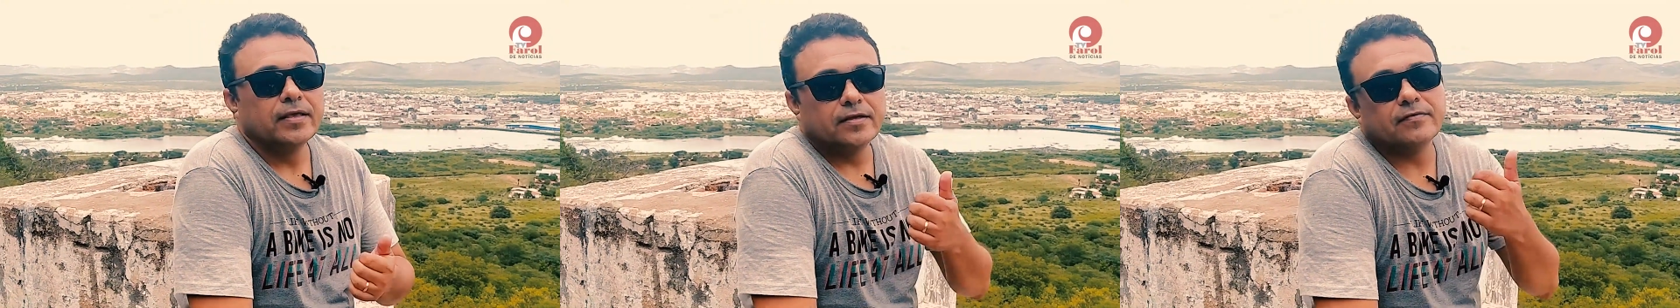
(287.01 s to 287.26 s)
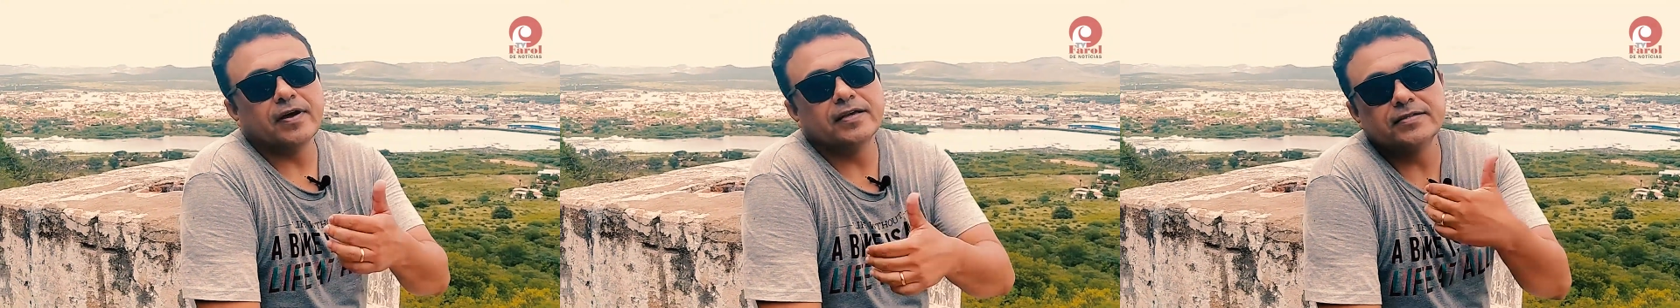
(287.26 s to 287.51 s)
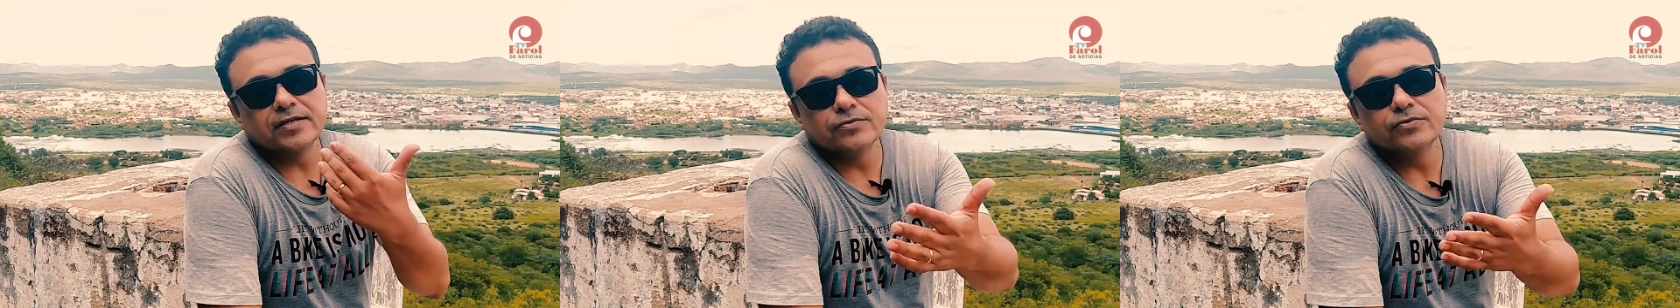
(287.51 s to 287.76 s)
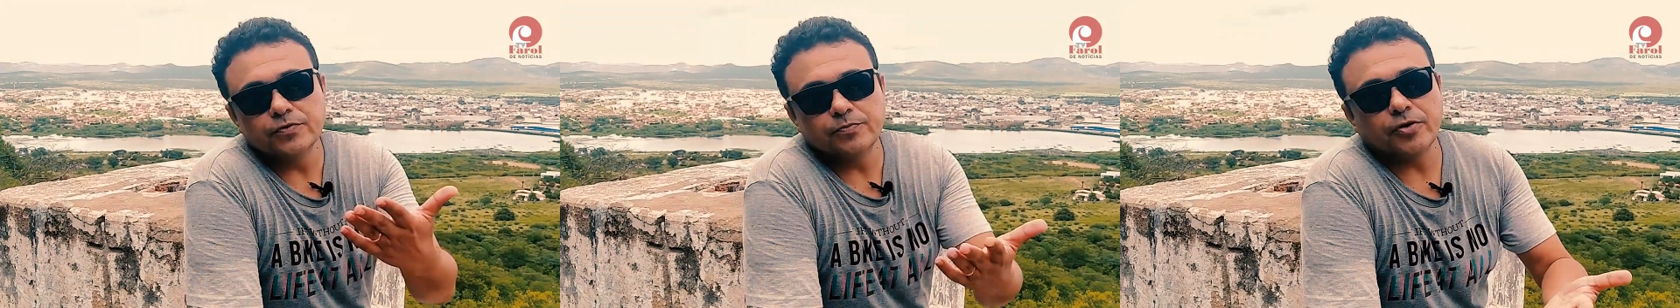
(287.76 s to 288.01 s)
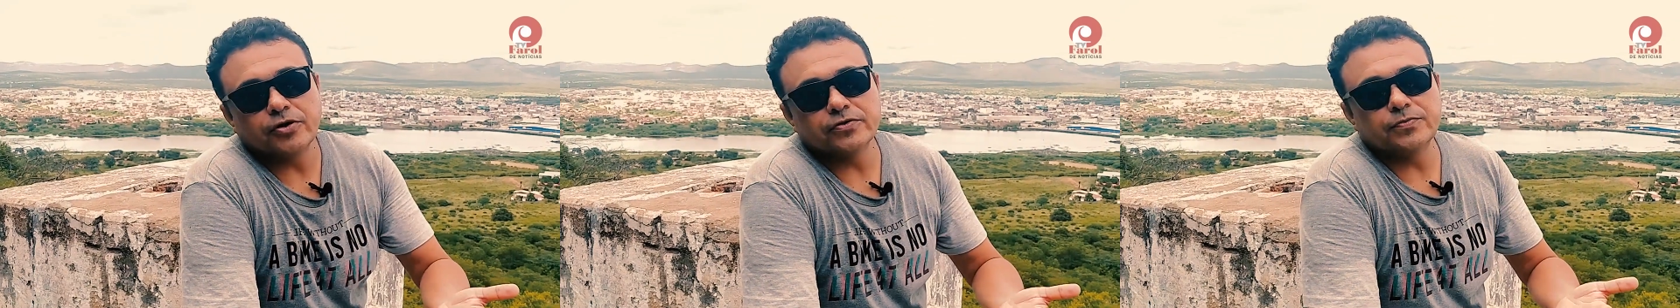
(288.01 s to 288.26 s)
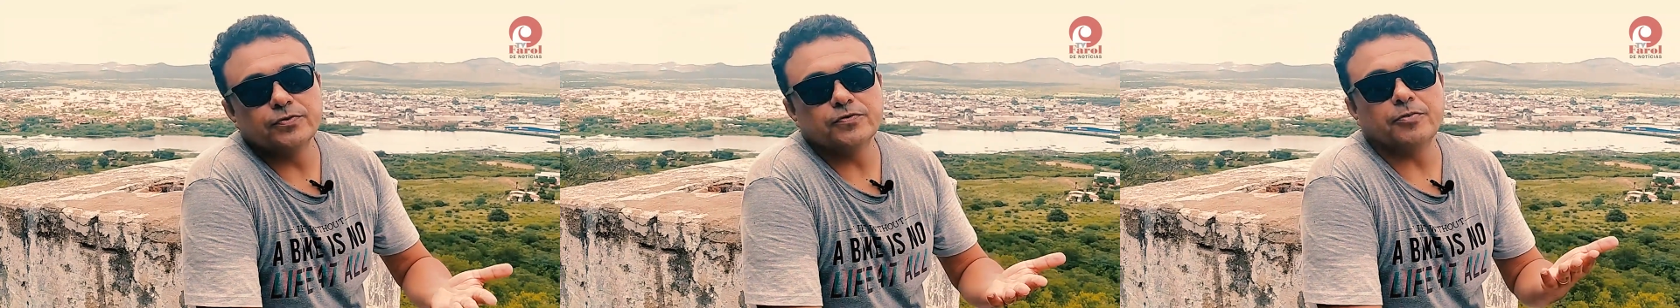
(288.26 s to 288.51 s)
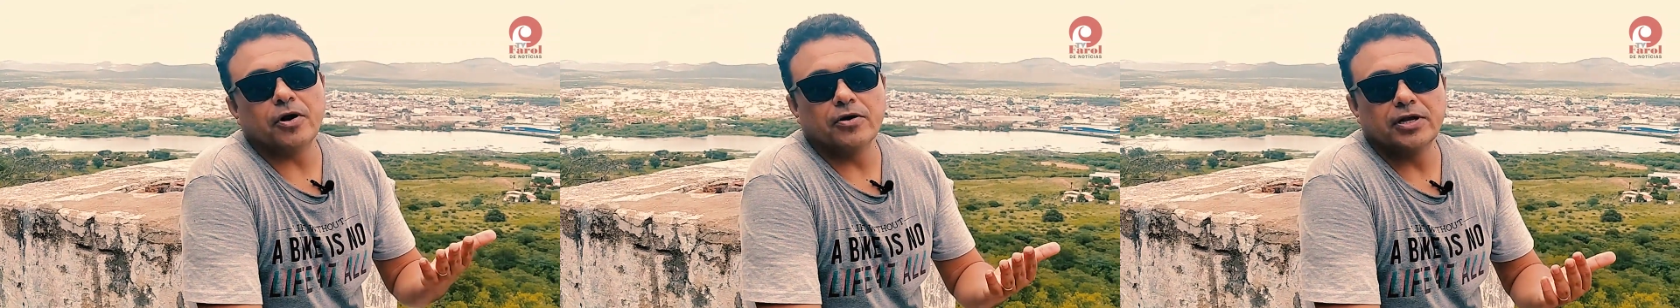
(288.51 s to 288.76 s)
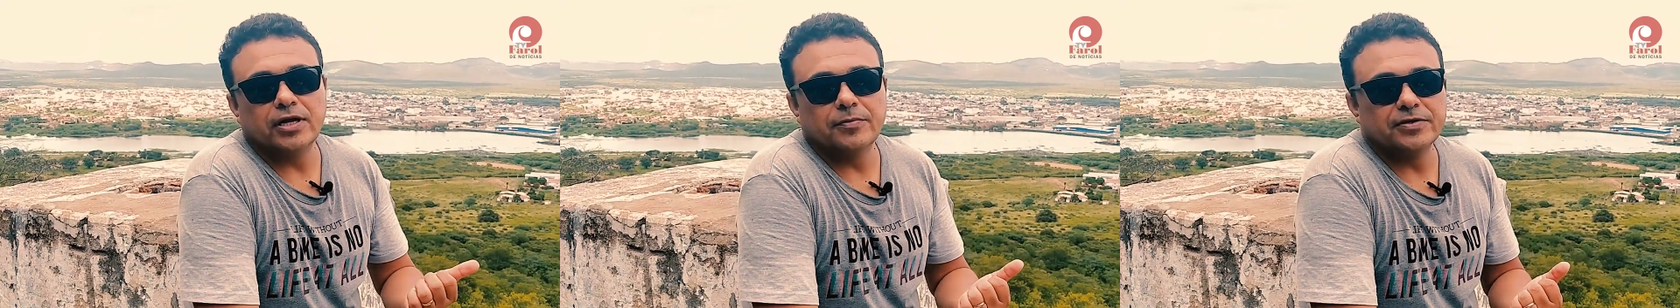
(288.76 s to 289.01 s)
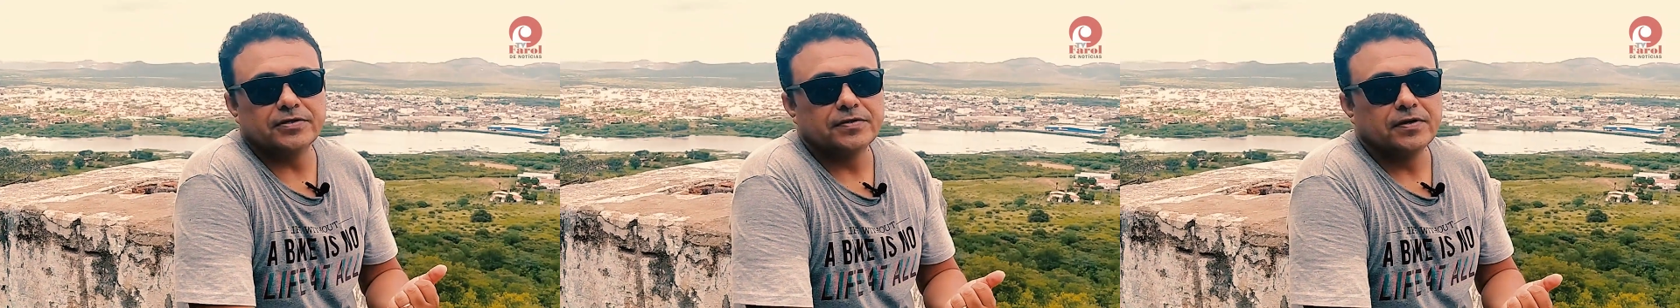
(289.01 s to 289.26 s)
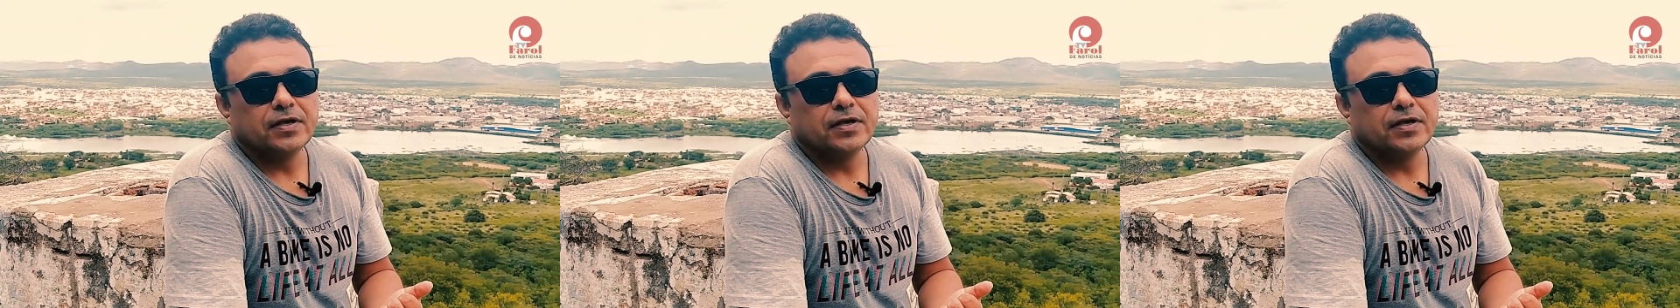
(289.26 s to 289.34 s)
que vai ser um dos próximos programas.